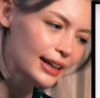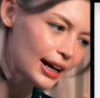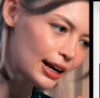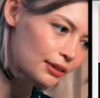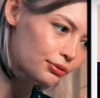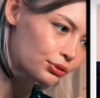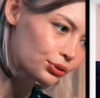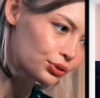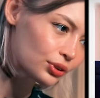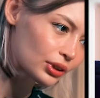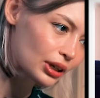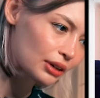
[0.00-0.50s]

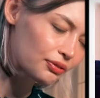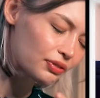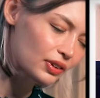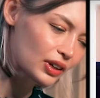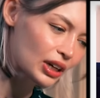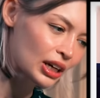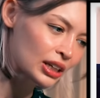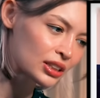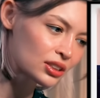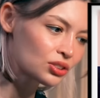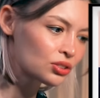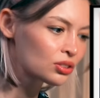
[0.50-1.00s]
Diğer fotoğrafa
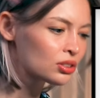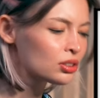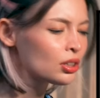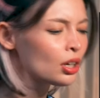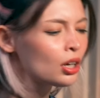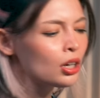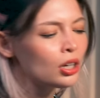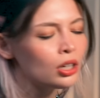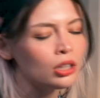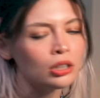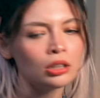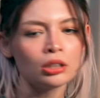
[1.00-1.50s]
geçtiğinizde
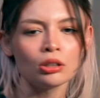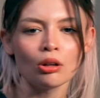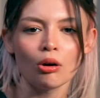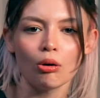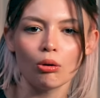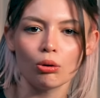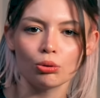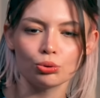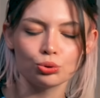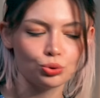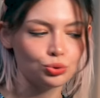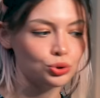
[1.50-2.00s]
Yine
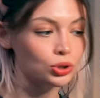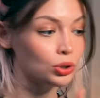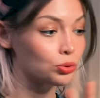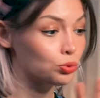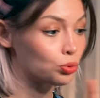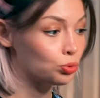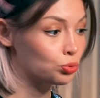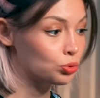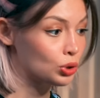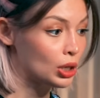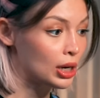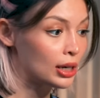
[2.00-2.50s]
oldukça
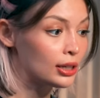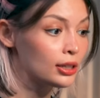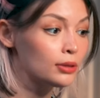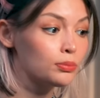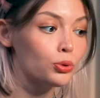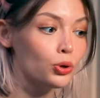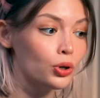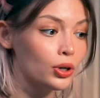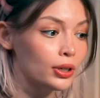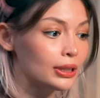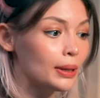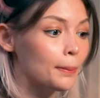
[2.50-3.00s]
tutarlı.
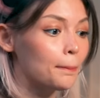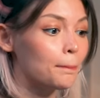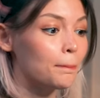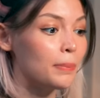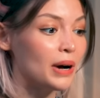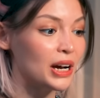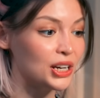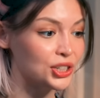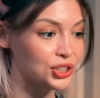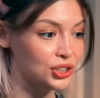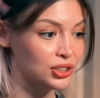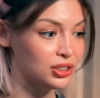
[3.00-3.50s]
Bu arada
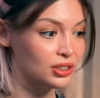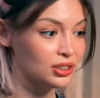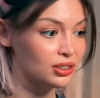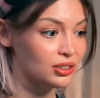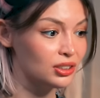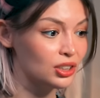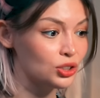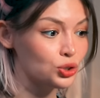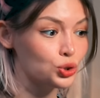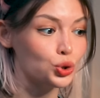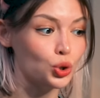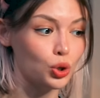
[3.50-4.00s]

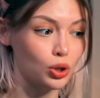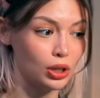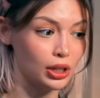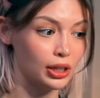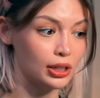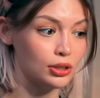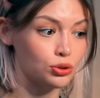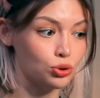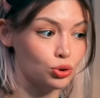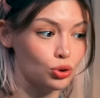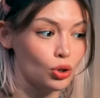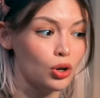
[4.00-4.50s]
başlıkta şöyle
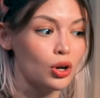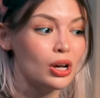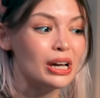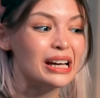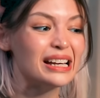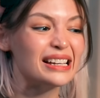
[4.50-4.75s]
yazıyor.